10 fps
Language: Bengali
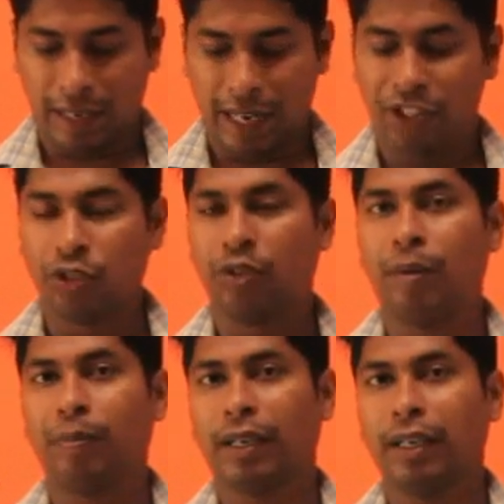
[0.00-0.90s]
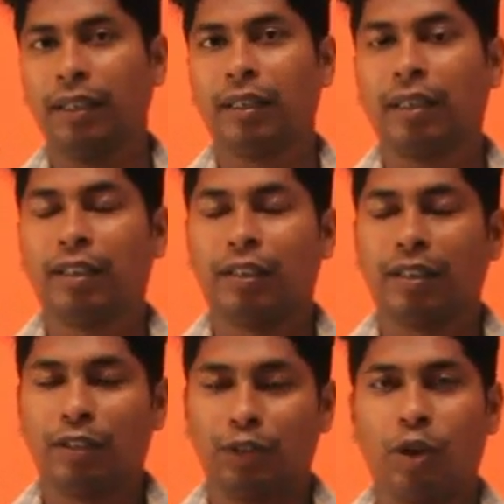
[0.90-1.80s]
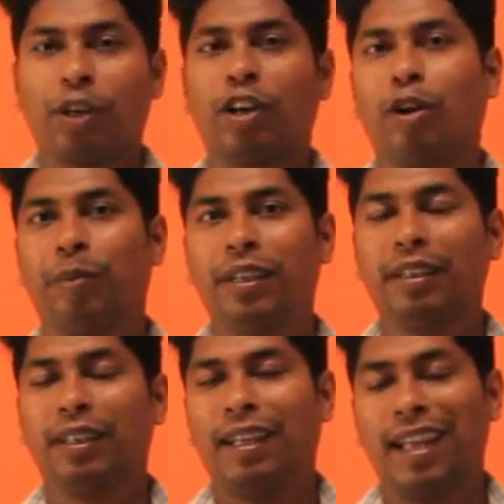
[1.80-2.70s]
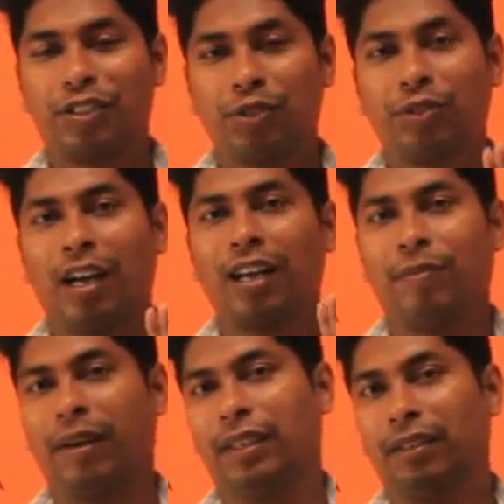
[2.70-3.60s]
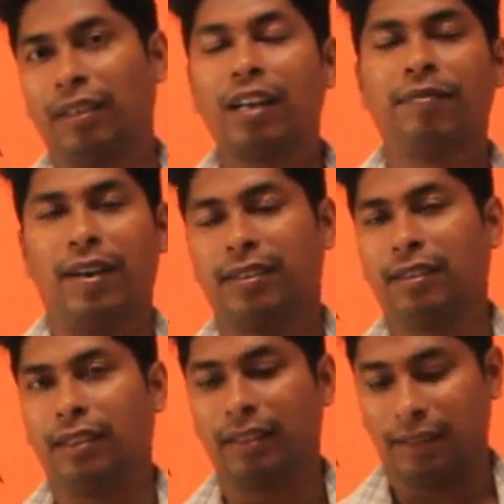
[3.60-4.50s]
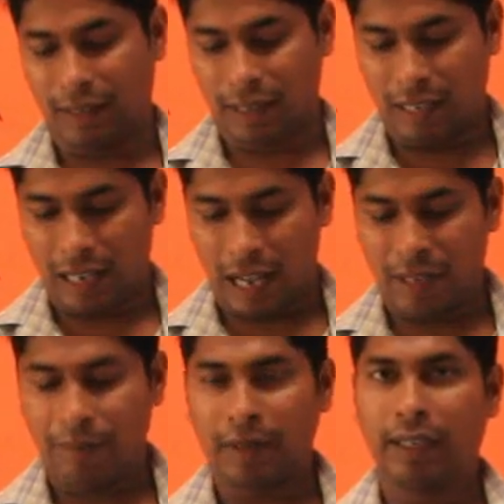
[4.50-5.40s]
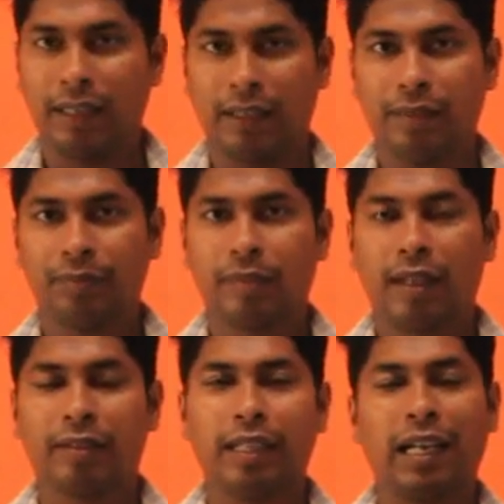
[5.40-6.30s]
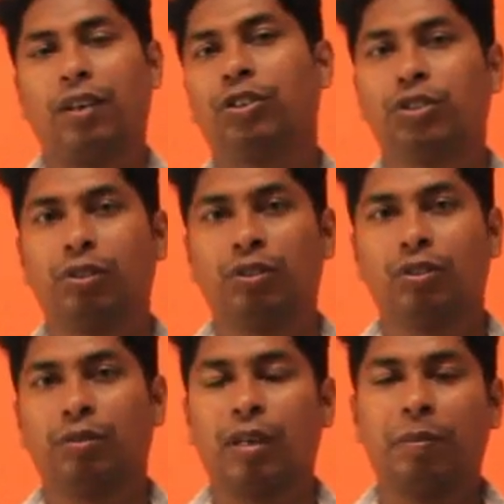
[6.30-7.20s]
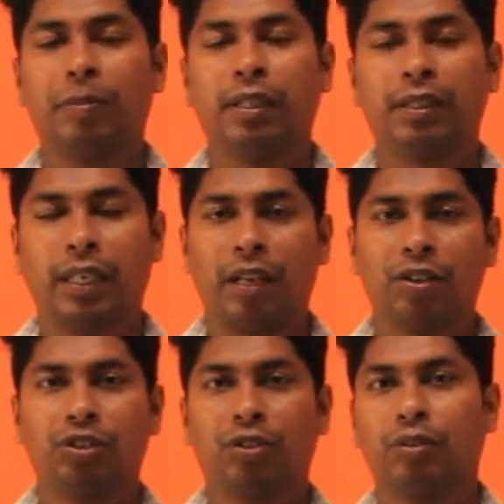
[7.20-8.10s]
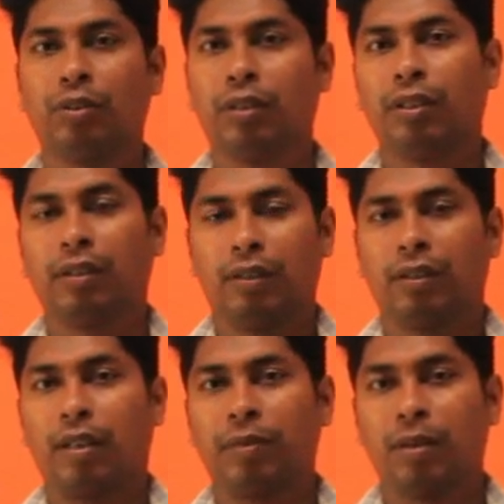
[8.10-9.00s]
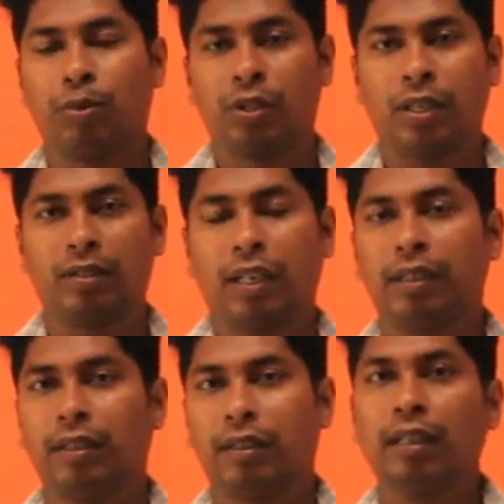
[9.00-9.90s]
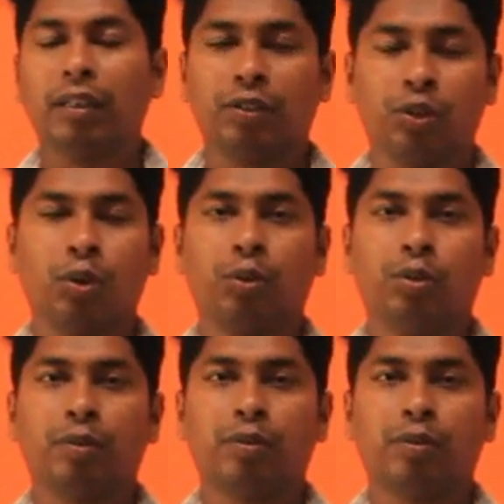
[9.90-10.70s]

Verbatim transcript: এর জন্য আপনাকে দরকার হবে একজন থার্ড পার্টি থার্ড পার্সনকে আমি আপনাদেরকে দেখানোর জন্য বা আপনাদের শেখানোর জন্য আপনারা বোঝাতে চাই ধরুন